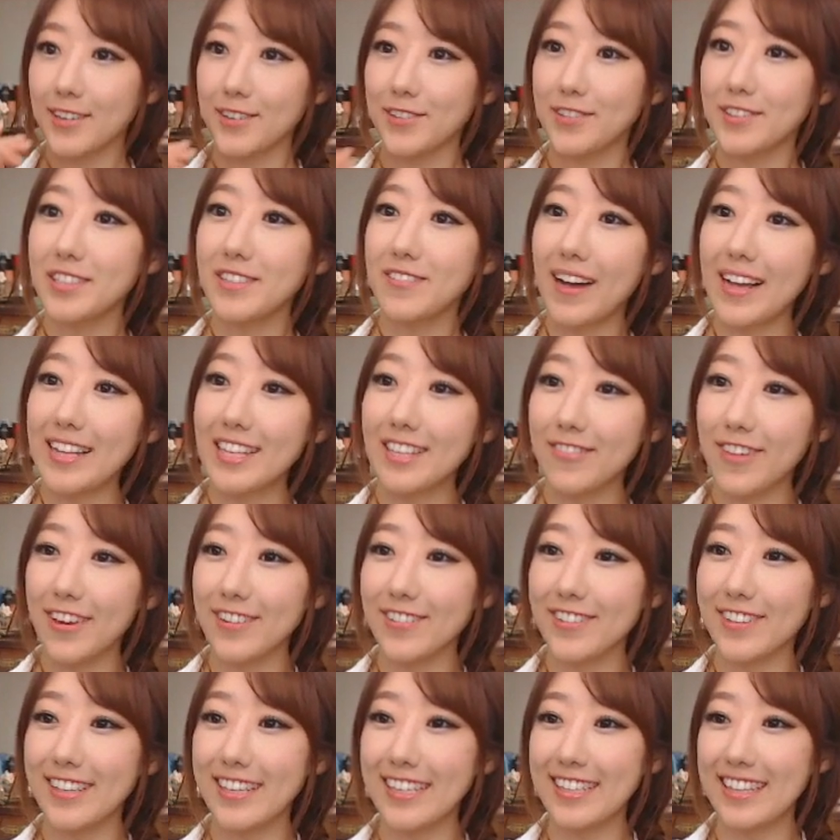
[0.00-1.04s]
오늘 많이
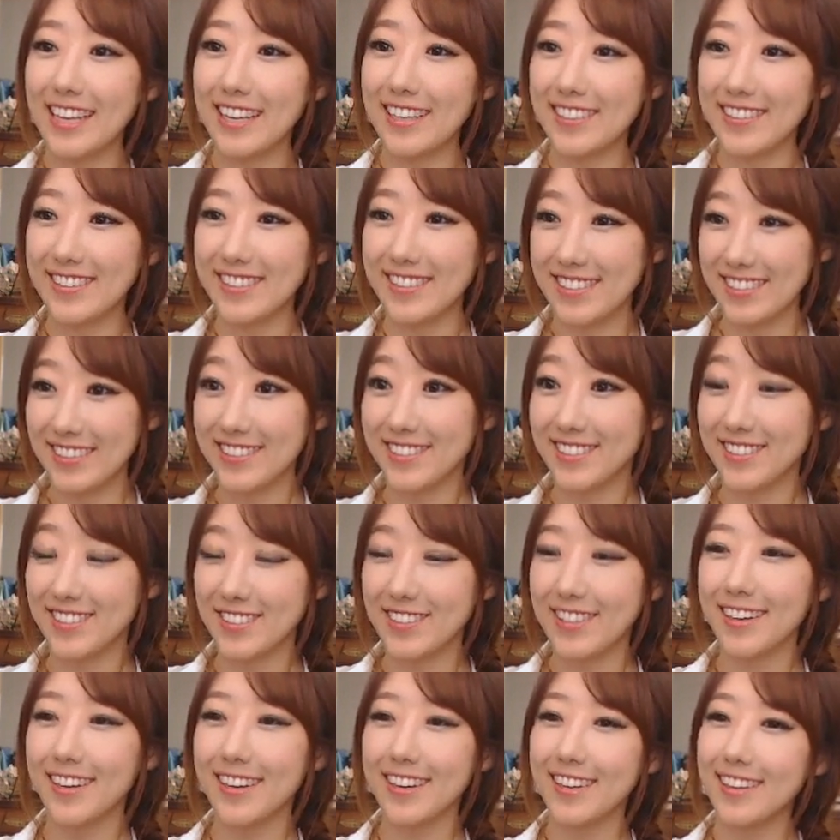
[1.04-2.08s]
배운 것 같나요?
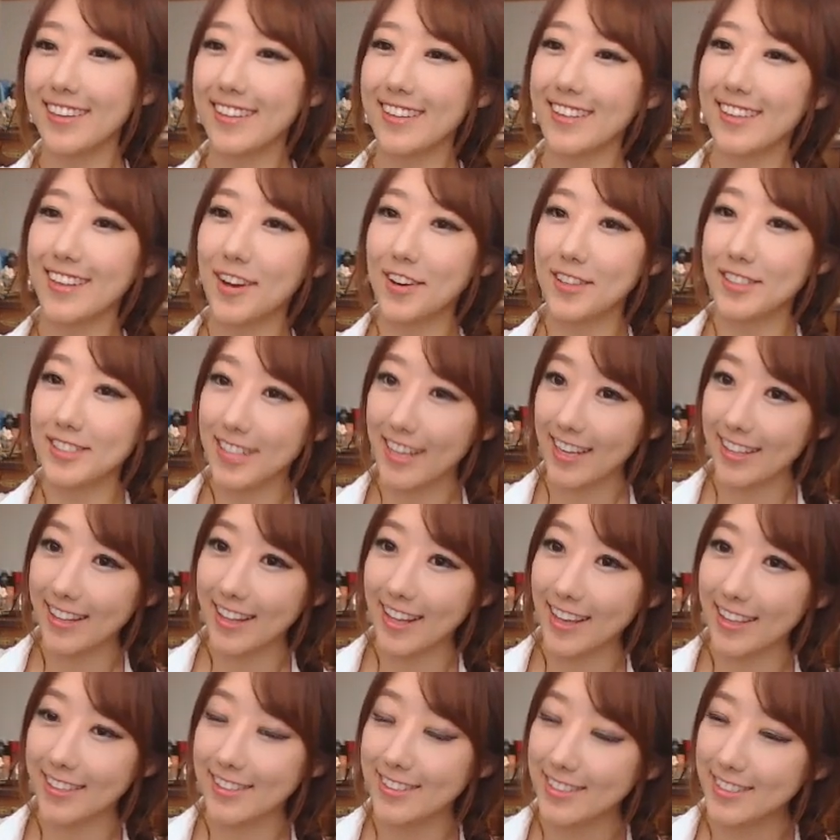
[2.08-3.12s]
그러시죠. 역사에
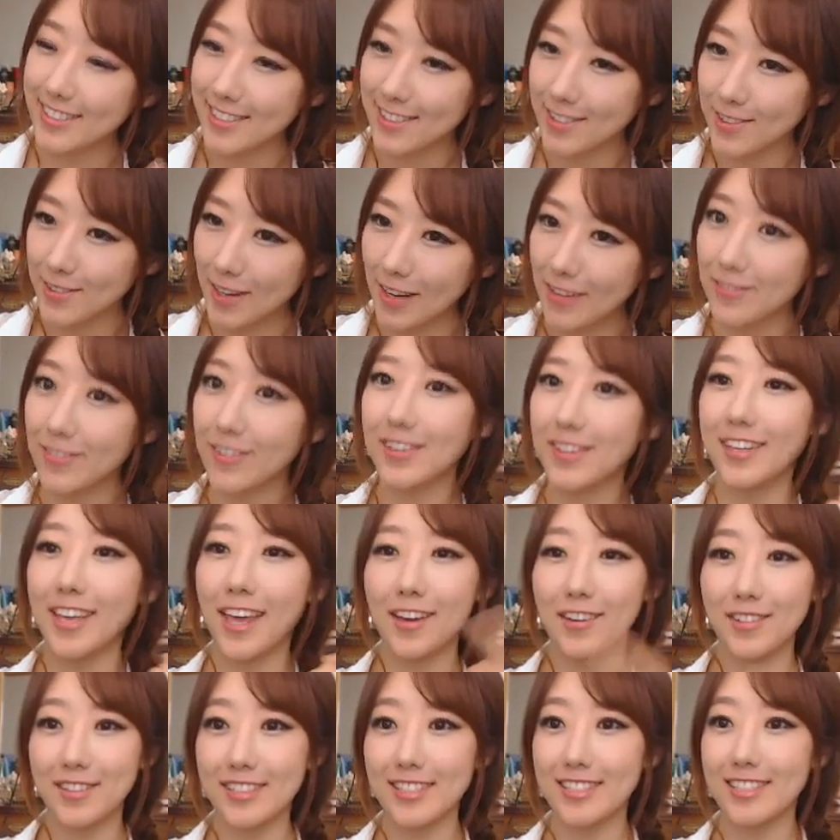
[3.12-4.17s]
대한 인식도 한번
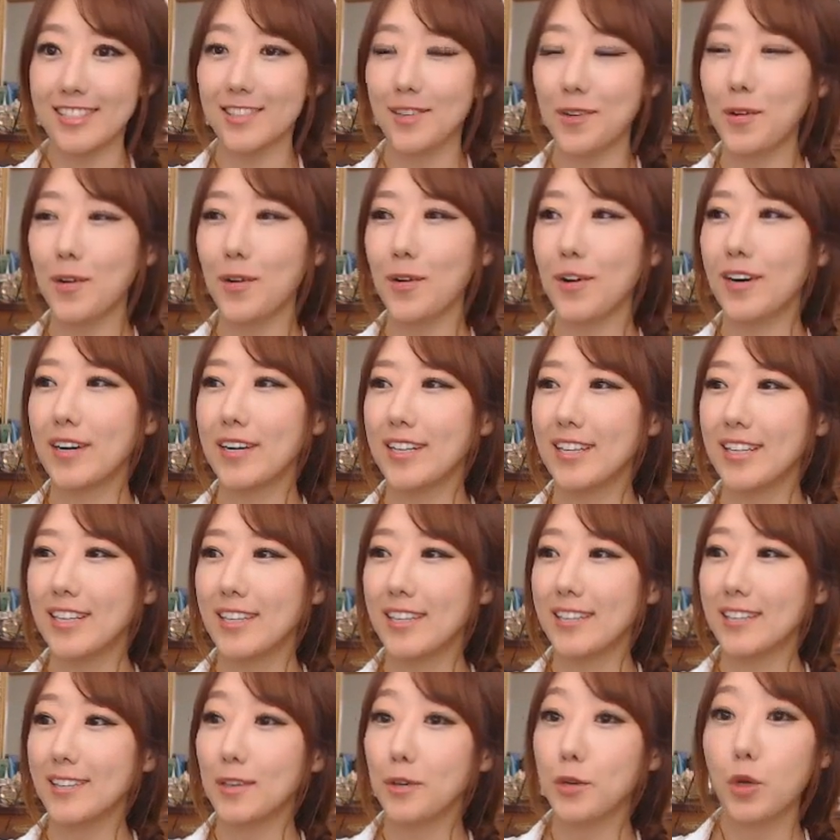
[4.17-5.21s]
깨우치시고
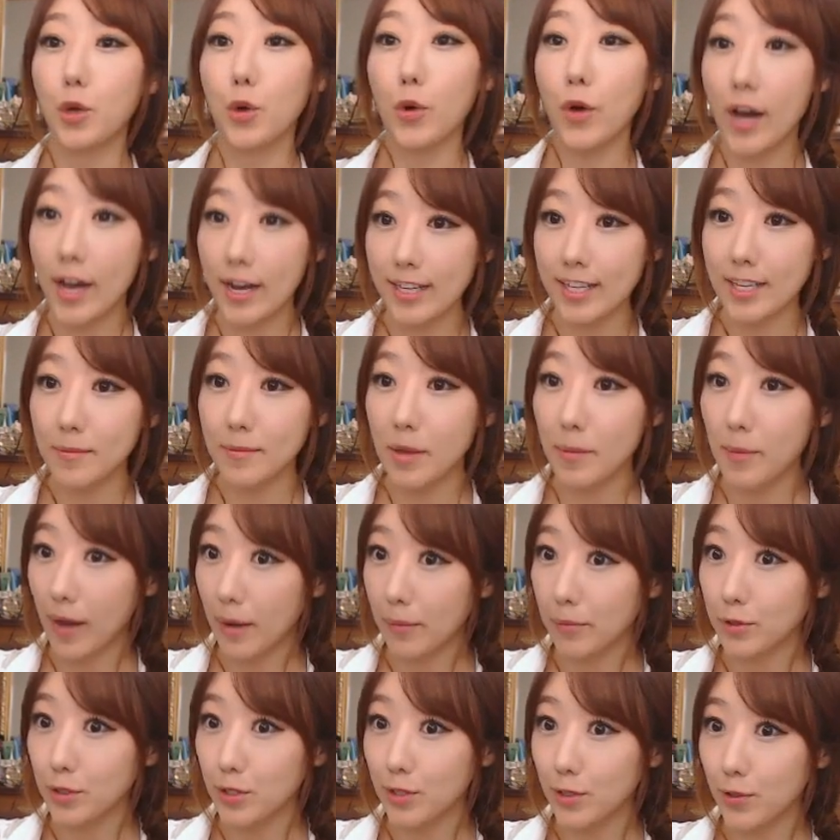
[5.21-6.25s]
또 교황님의
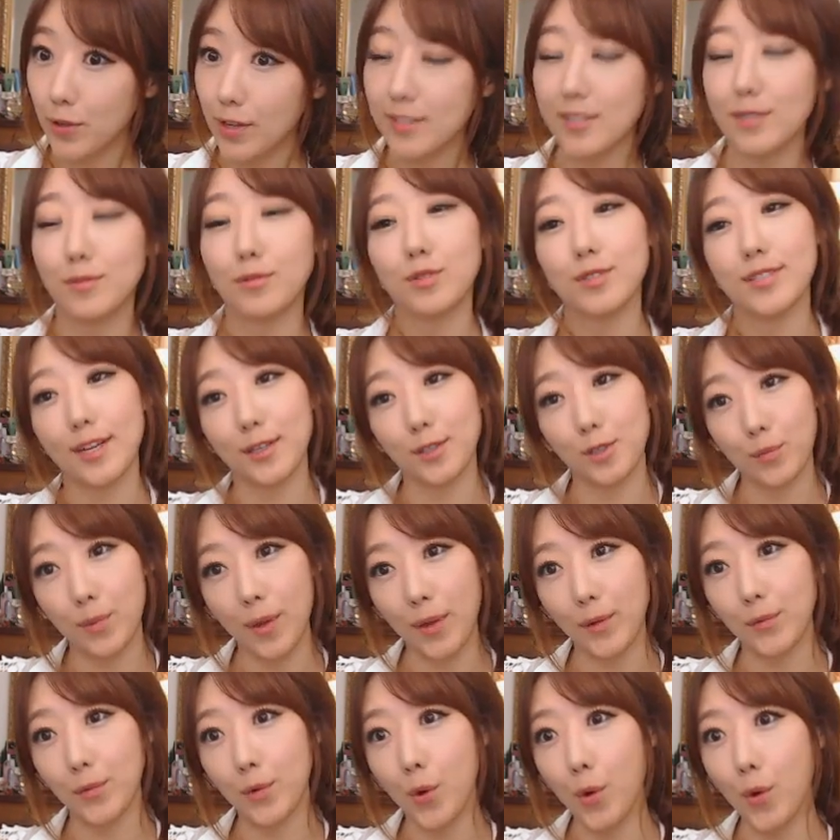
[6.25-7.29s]
방문을 통해서 문장도
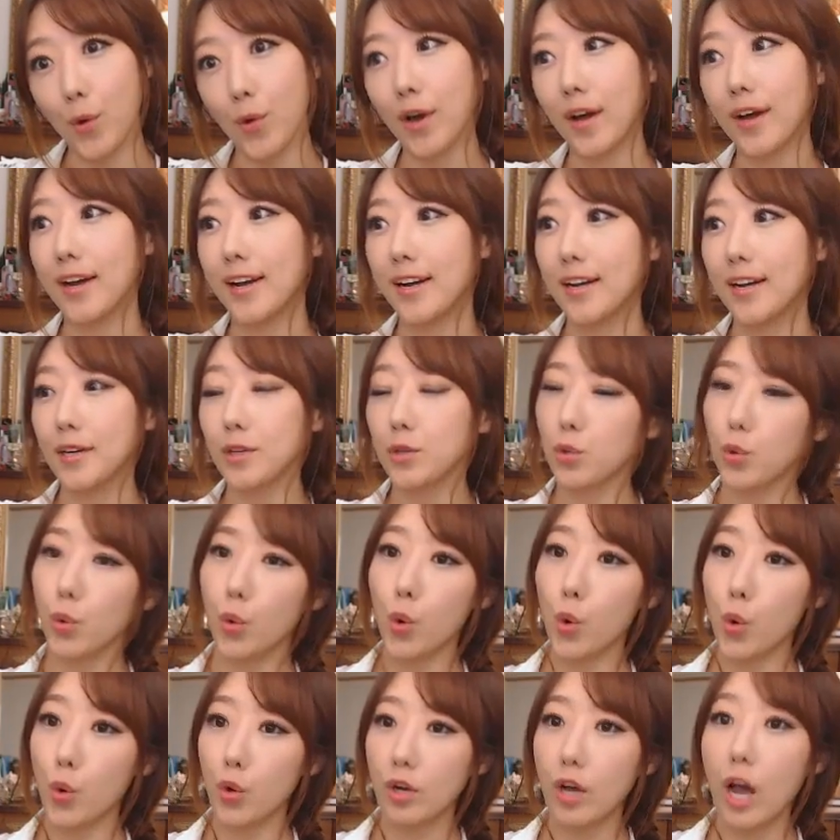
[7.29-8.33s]
배우고
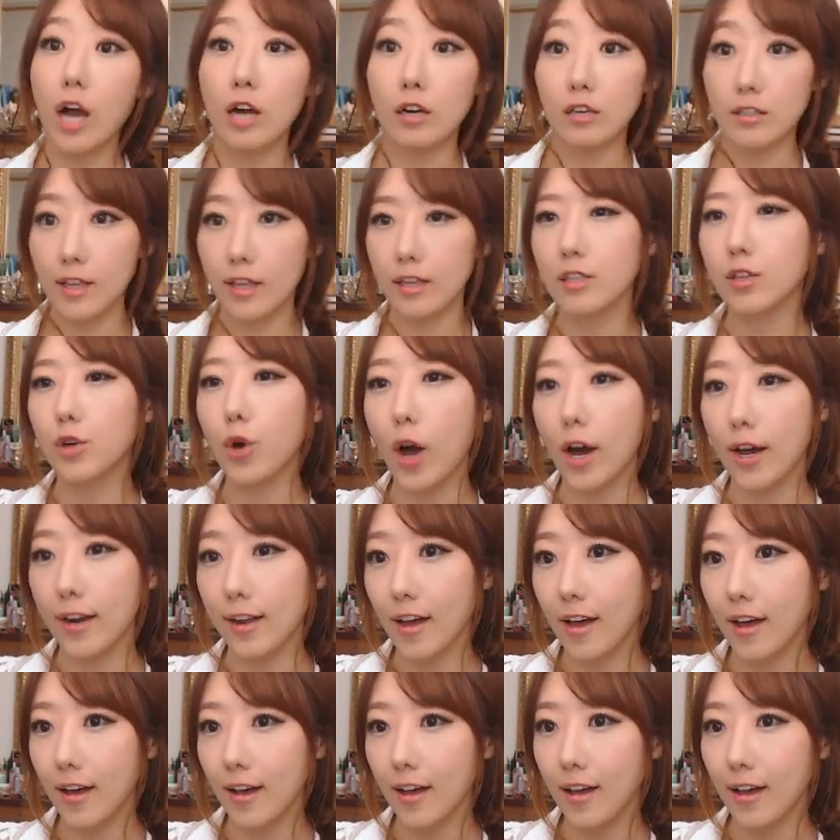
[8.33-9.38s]
또 아 근데 그거
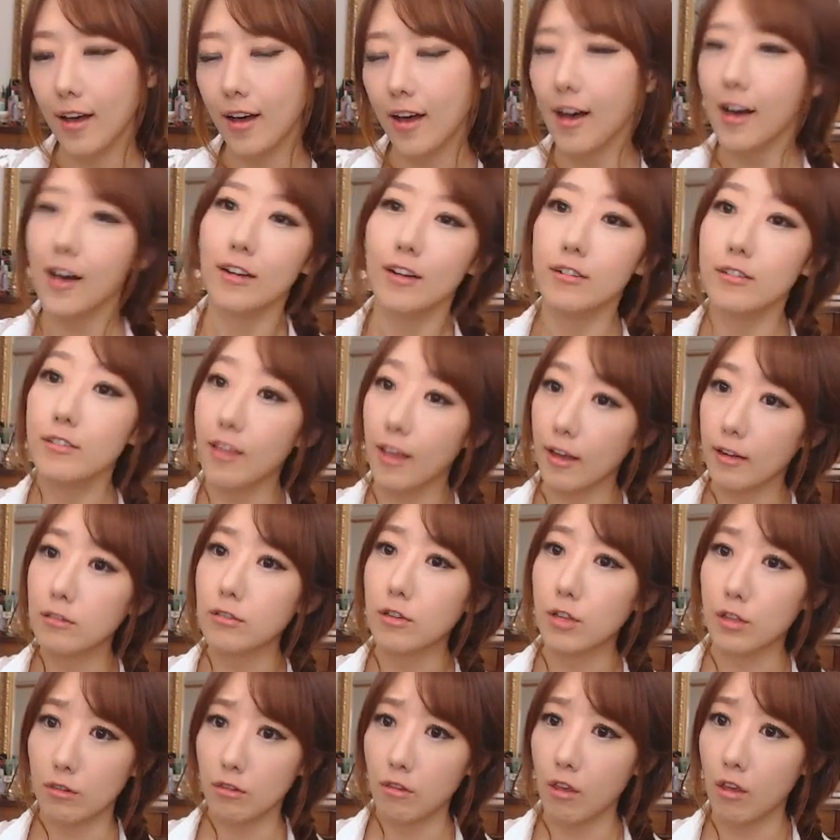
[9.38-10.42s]
알아. 근데
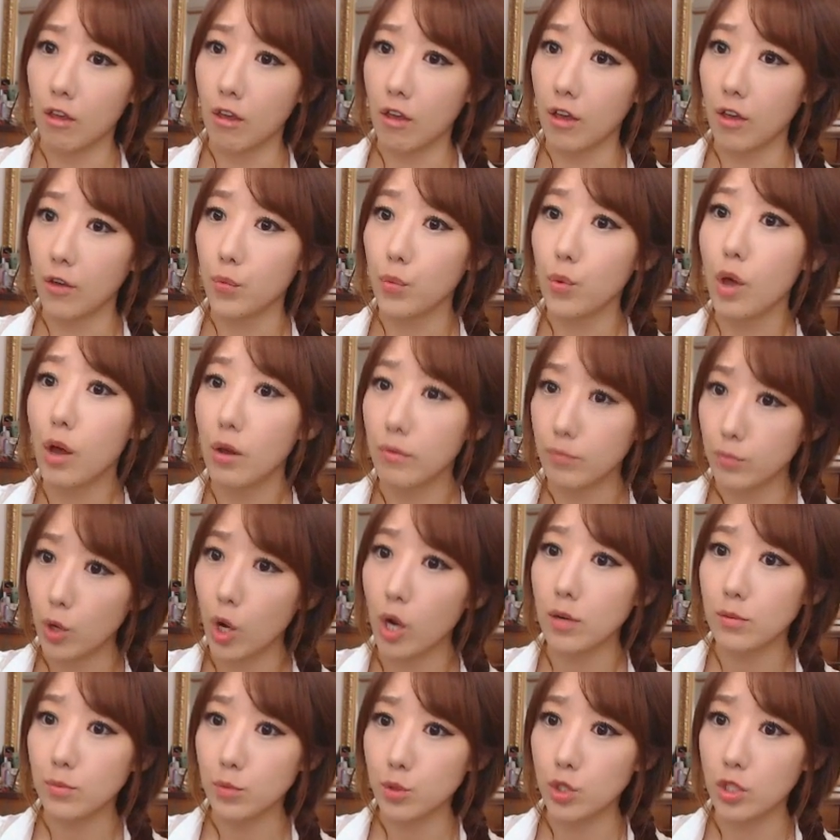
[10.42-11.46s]
그랬대. 위안부
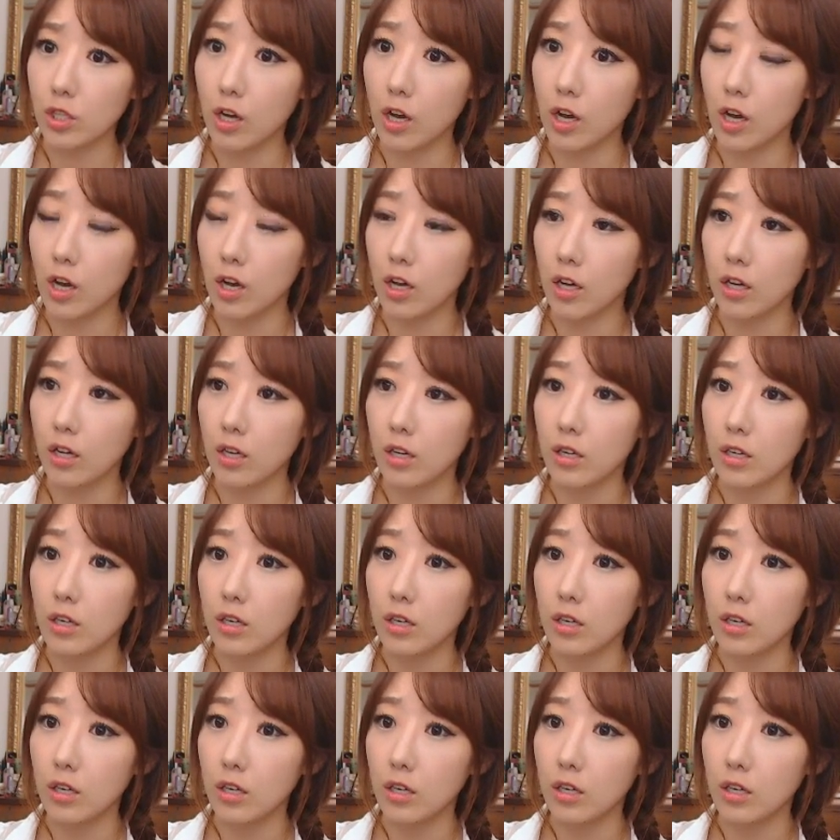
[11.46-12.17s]
할머니가